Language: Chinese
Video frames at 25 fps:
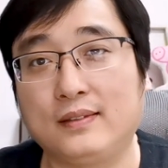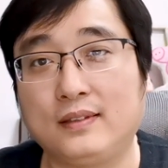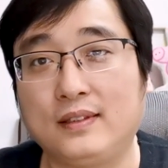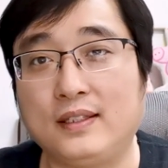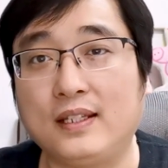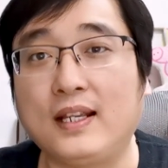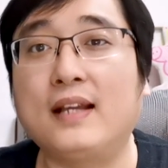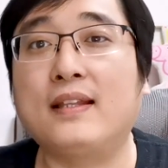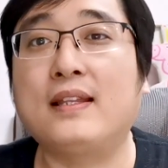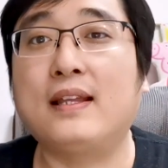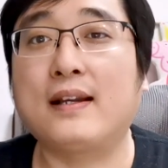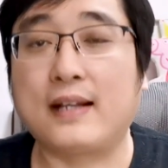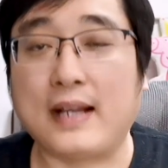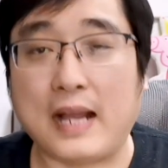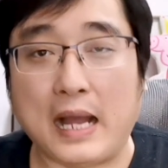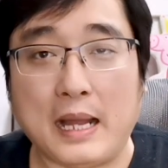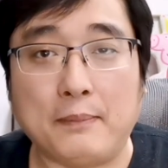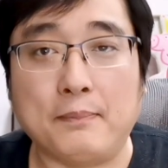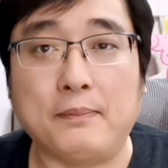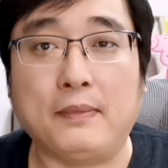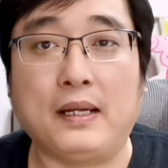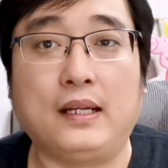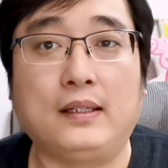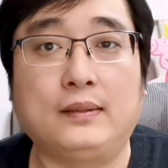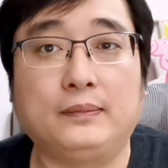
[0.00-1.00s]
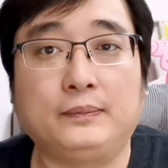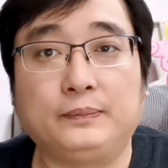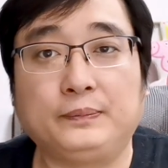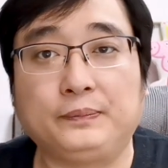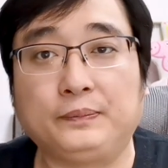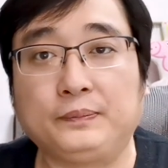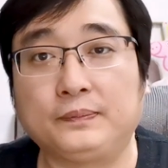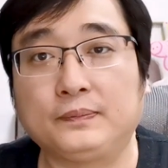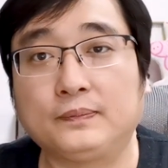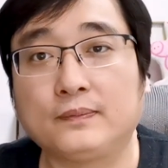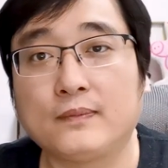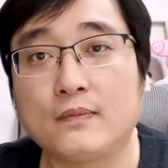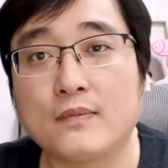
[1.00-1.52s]
你看他敢吗？
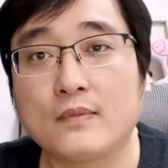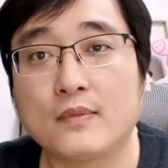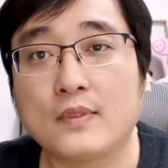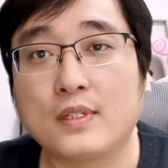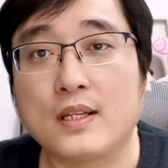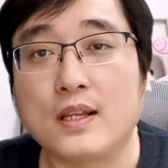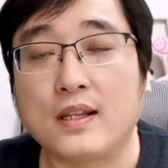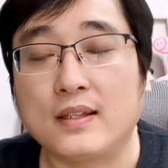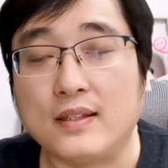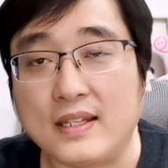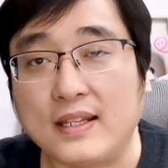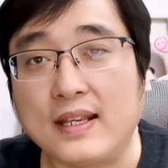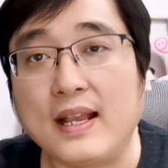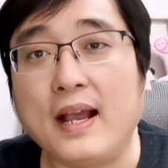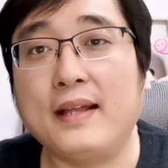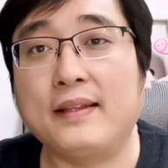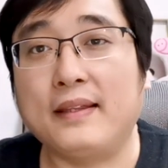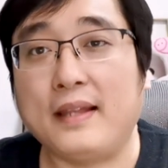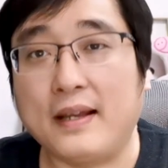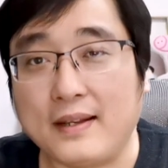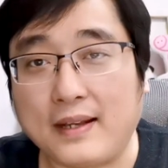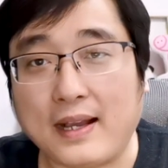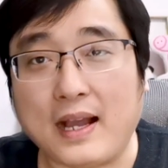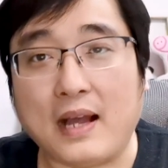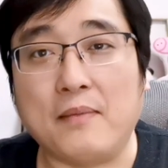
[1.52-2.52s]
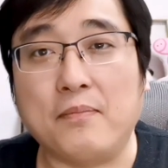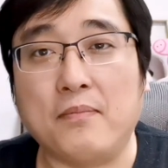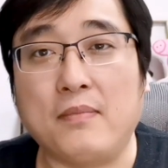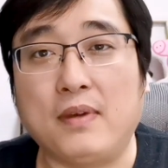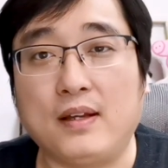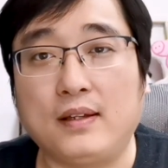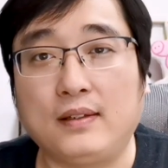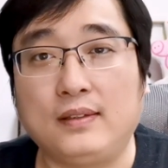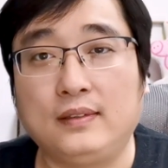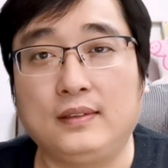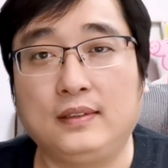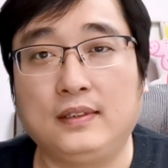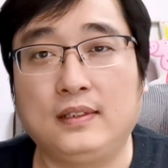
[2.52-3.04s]
你看他敢
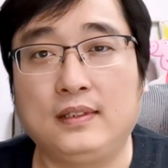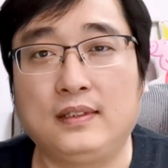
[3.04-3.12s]
吗？